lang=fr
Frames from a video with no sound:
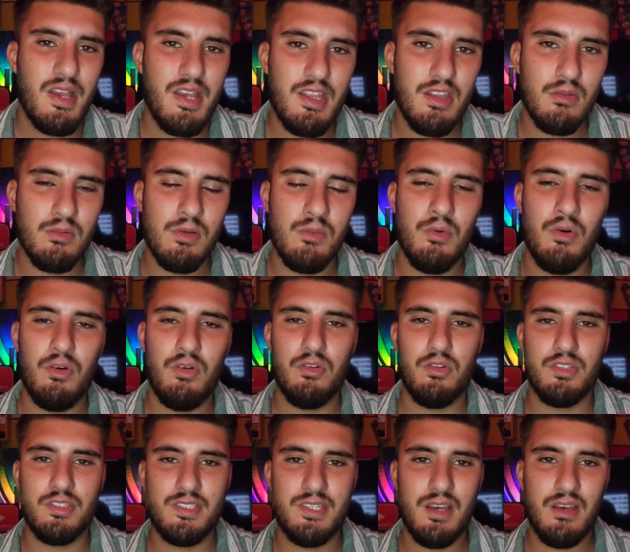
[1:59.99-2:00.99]
énormément
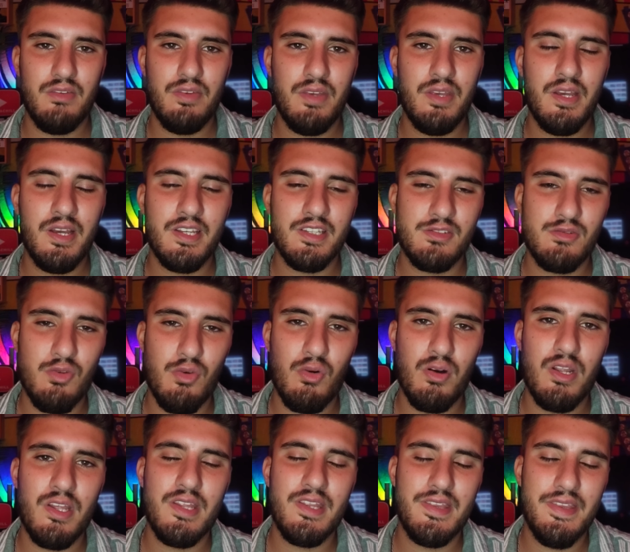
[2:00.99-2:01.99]
euh, servir et selon
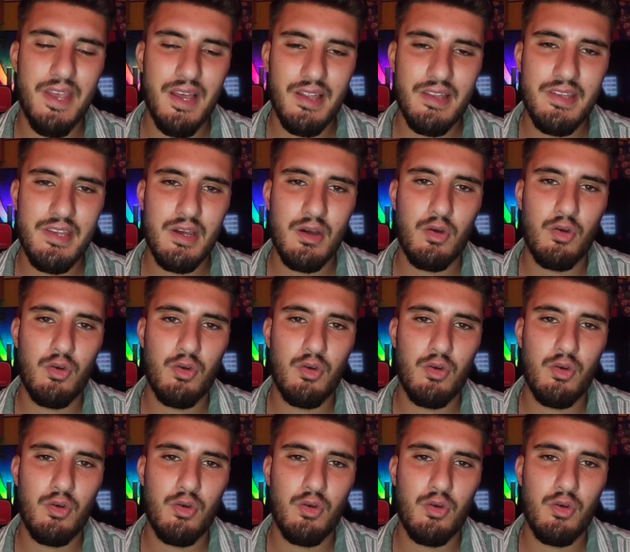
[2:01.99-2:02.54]
les dernières